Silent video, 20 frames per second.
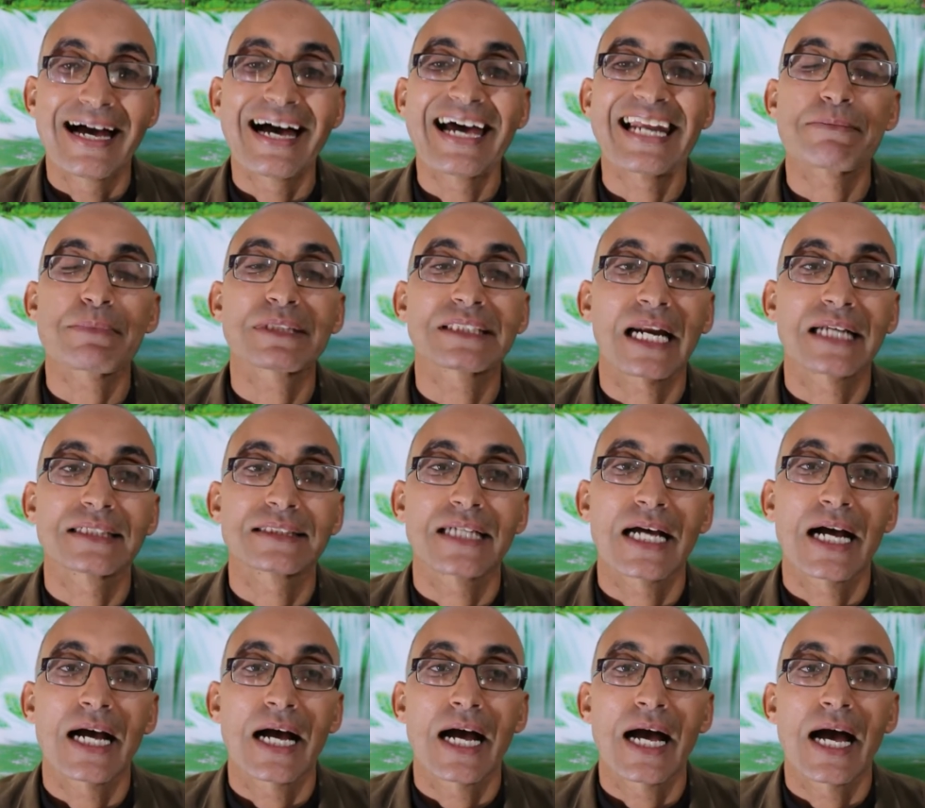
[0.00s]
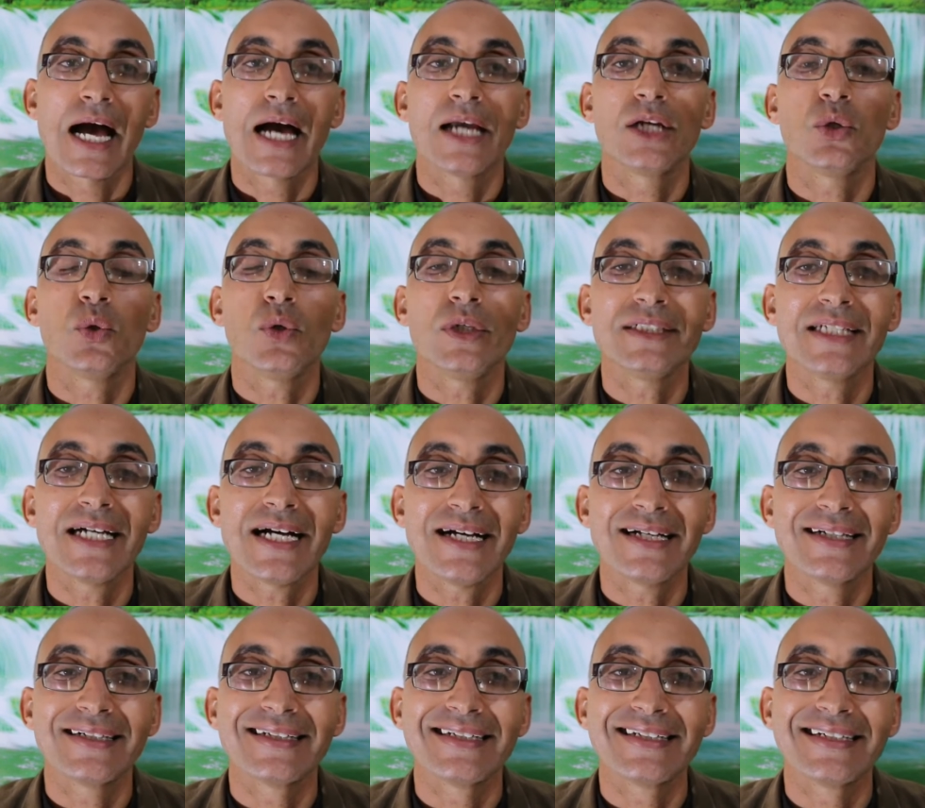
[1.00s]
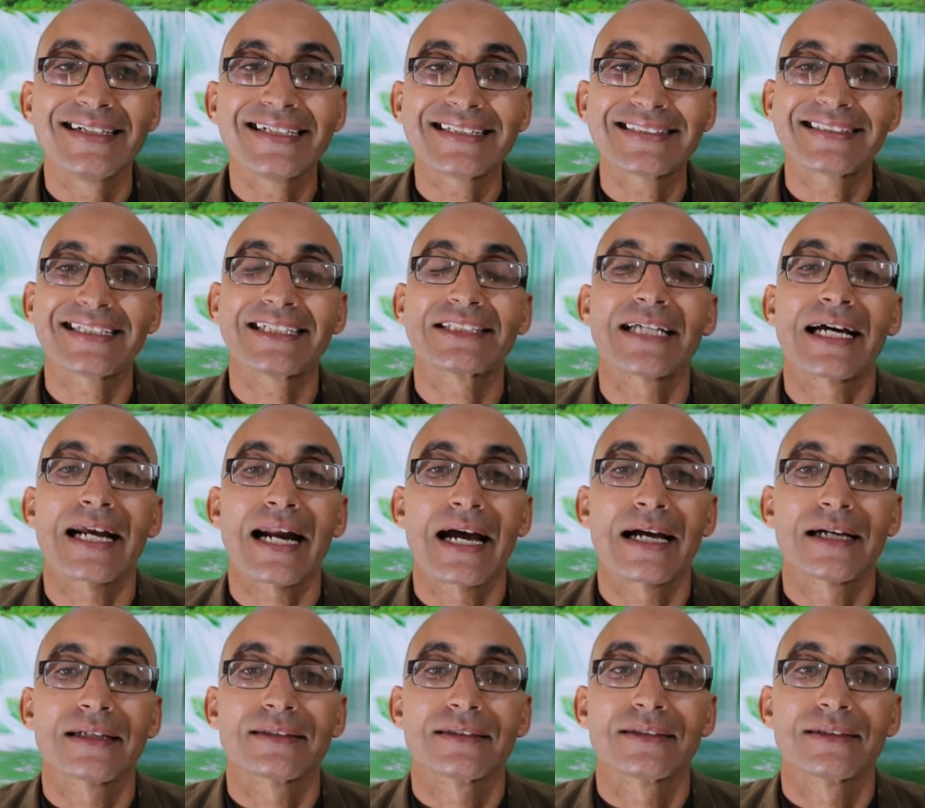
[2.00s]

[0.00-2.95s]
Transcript: المدرسة العليا للتجارة